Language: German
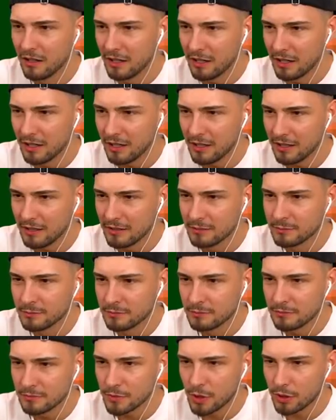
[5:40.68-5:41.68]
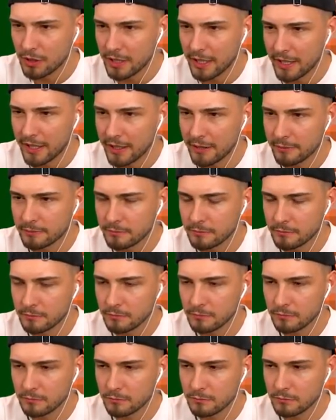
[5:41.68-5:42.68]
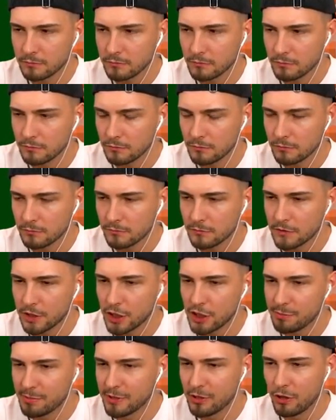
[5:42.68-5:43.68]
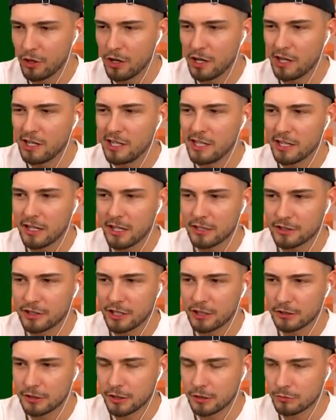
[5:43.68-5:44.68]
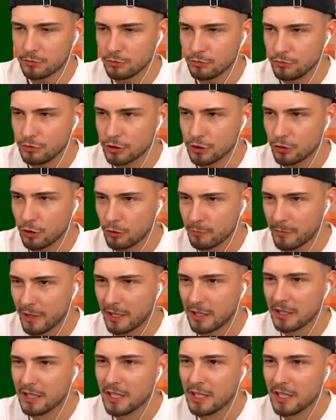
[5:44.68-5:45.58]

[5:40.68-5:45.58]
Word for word: Hä? Okay. Ich bin euer Lehrer, sagt er. Hier, guck mal.